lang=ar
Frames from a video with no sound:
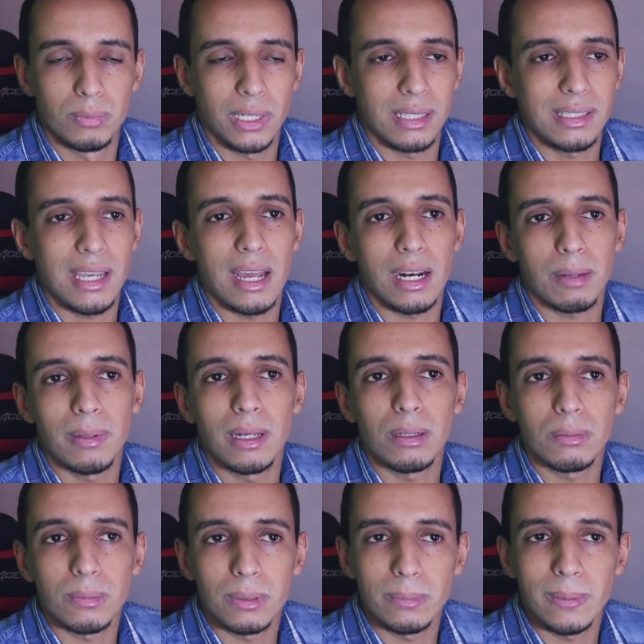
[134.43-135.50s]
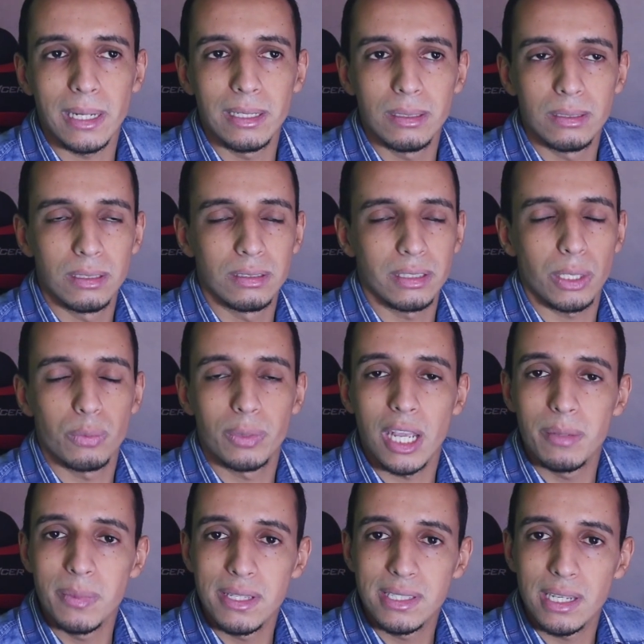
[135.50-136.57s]
كتحرك معها بحال نعطيو
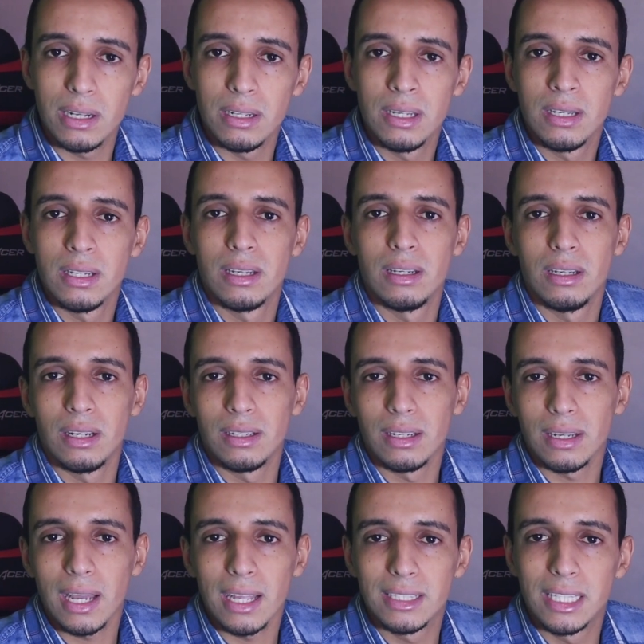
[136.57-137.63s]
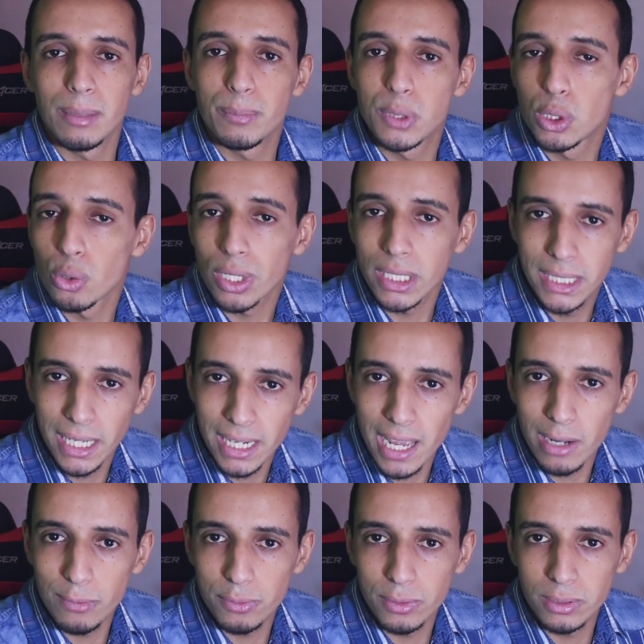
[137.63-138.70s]
كمثال آه، خدام بسوري ديال
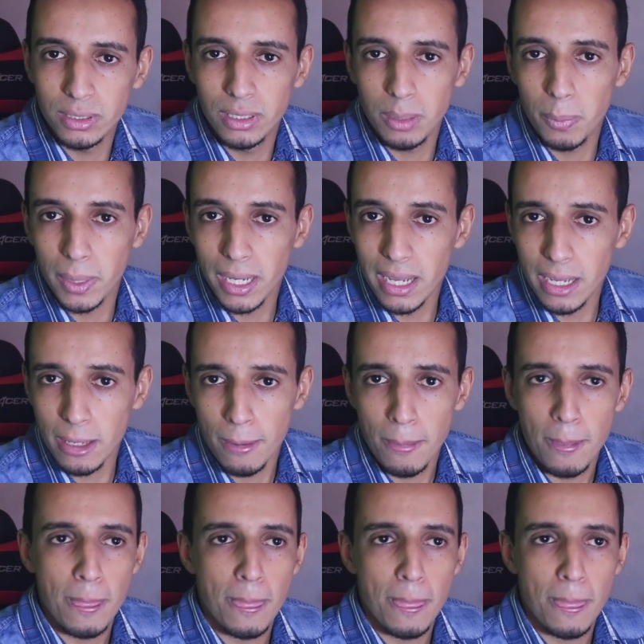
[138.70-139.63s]
1000 دي بي اي